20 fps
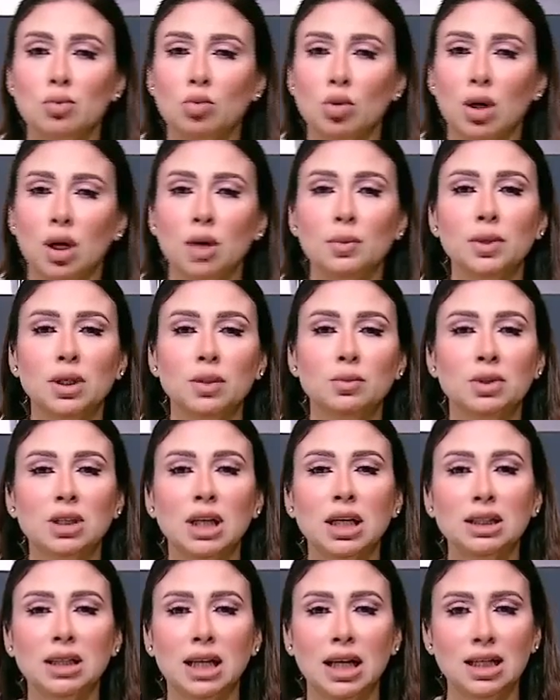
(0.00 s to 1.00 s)
الابيض
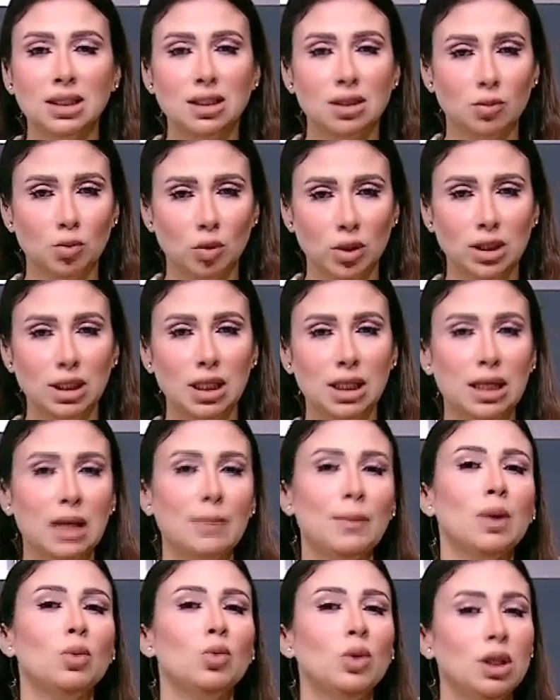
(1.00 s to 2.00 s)
بتاعنا العادي ابو عين
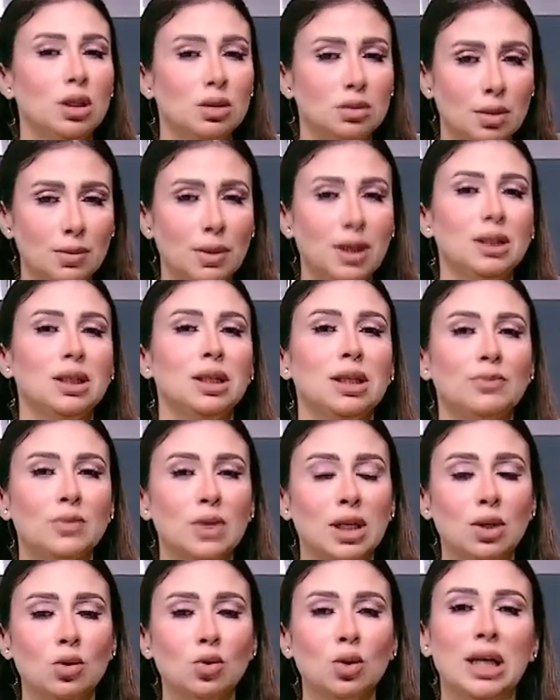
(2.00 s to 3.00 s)
الجمل واحنا طبعا اللي
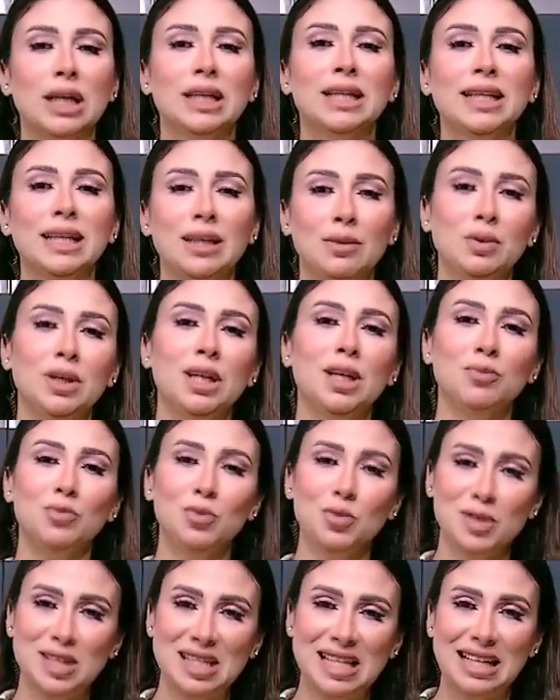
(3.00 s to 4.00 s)
بناكله لان احنا
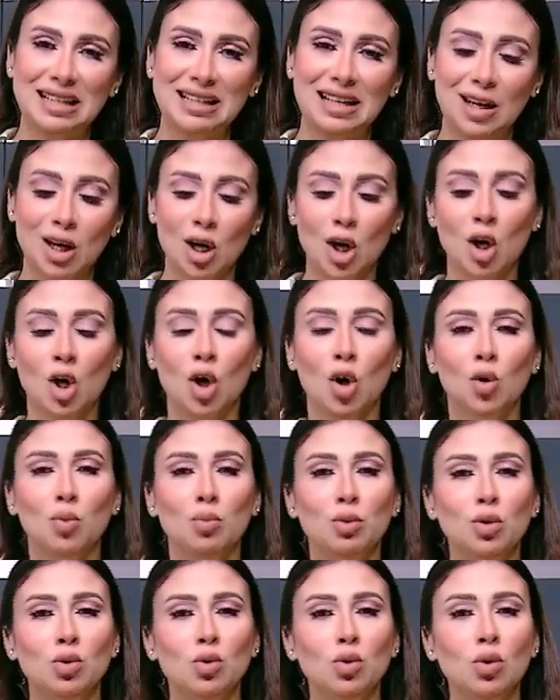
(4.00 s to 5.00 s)
بنحبه زياده
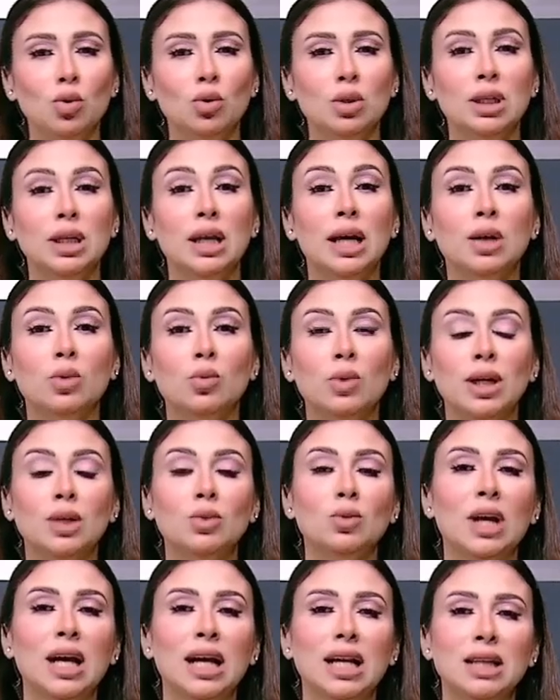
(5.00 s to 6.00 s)
وبيروحوا للالوان
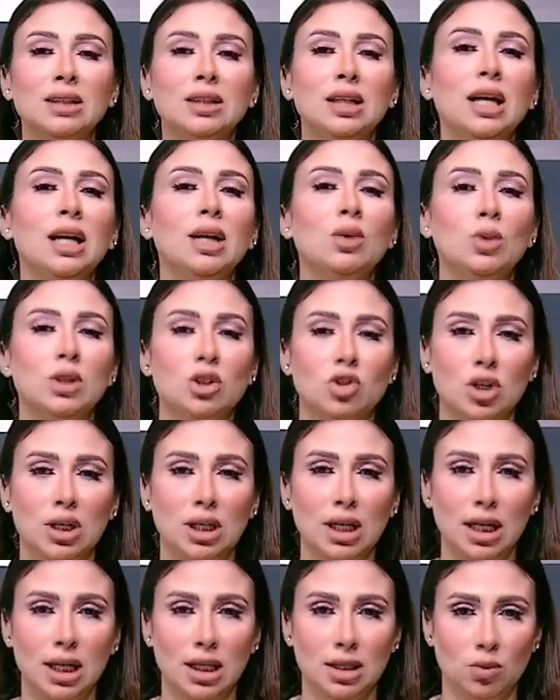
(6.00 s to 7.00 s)
والحاجات الحلوه اللي
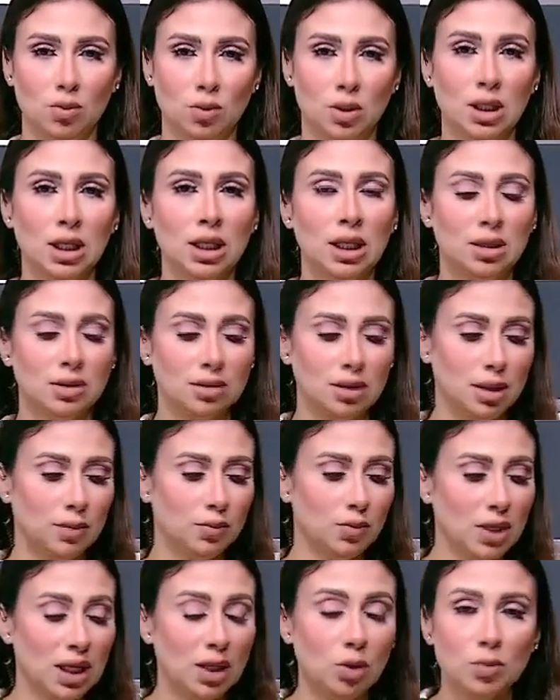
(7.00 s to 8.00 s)
شكلها حلو طيب
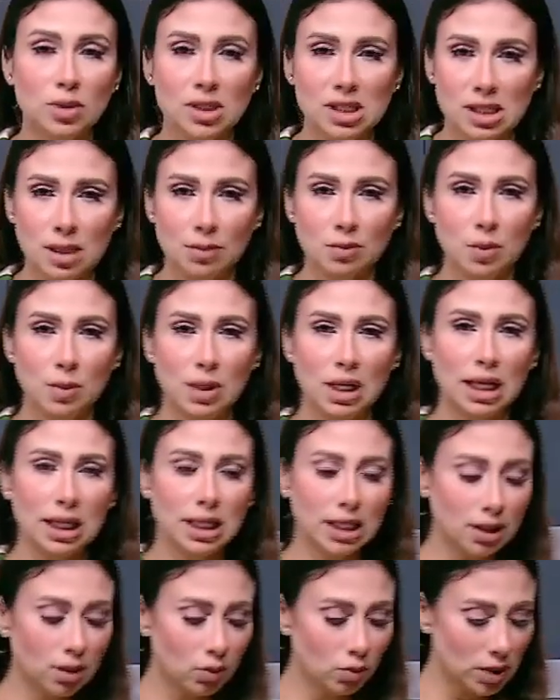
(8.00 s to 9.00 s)
تعالوا بنسمي بالله
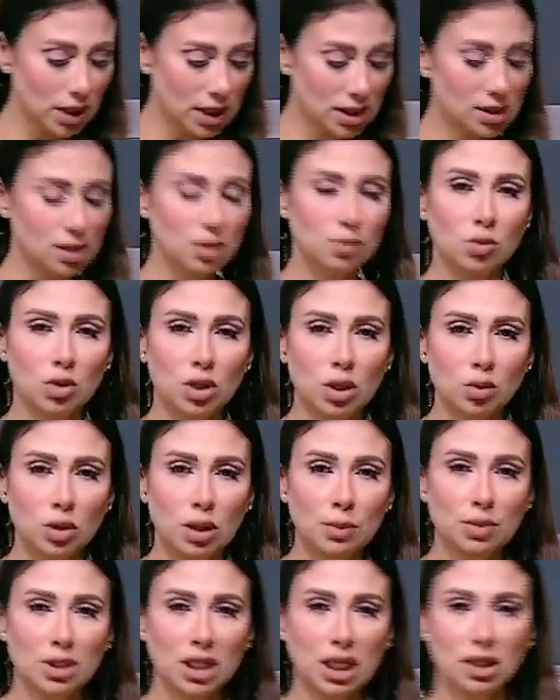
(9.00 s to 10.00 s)
كده وننزل
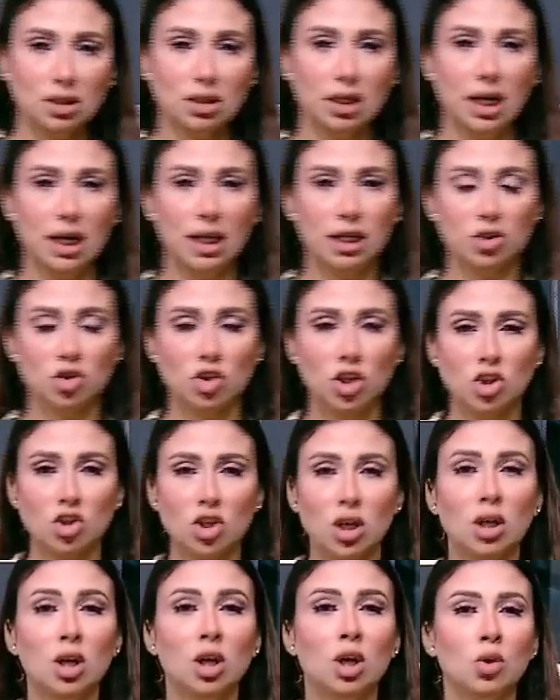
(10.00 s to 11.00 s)
المكونات بتاعتنا على
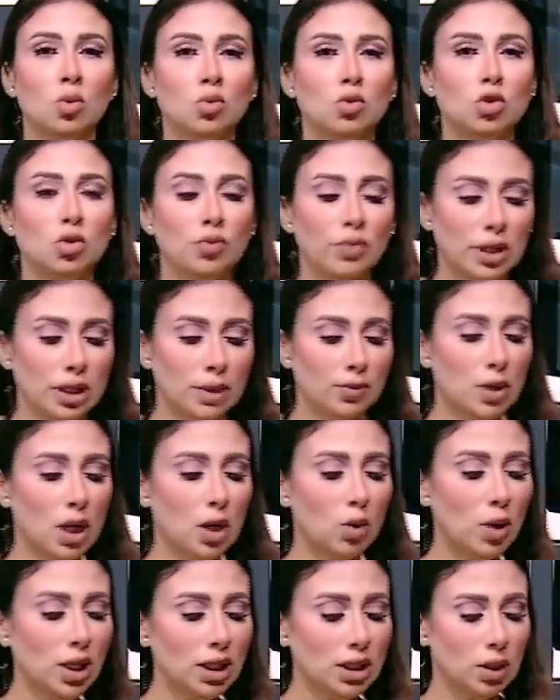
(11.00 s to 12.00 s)
الشاشه ونشوف هنبدا
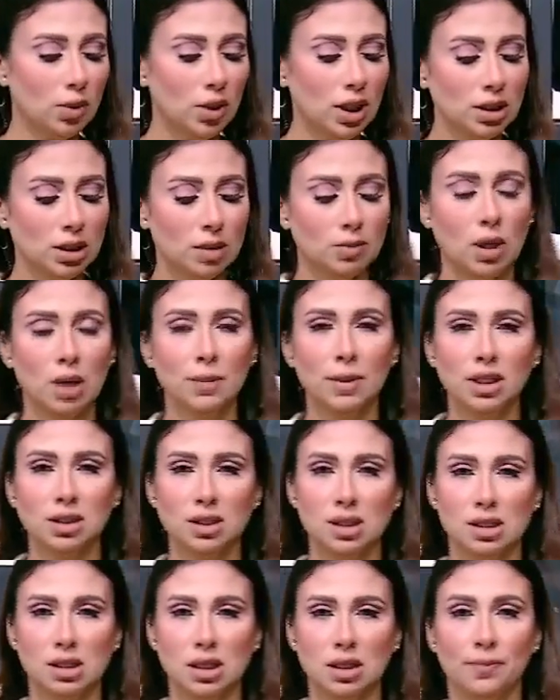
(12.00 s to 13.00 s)
واحده واحده مع بعض
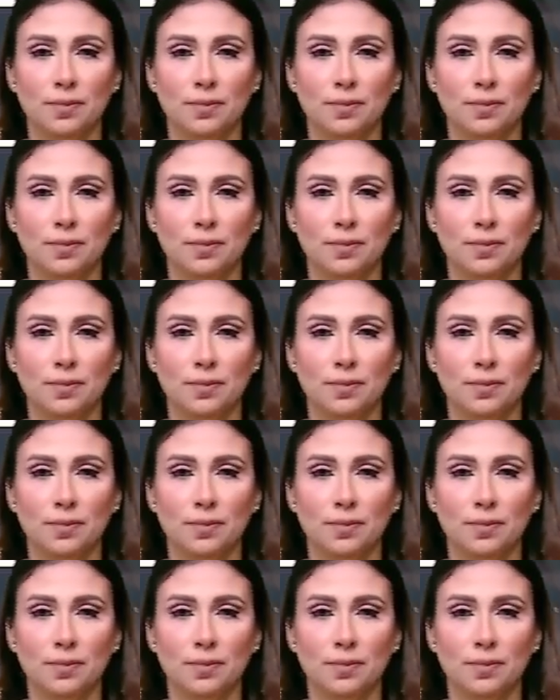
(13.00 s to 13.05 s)
ازاي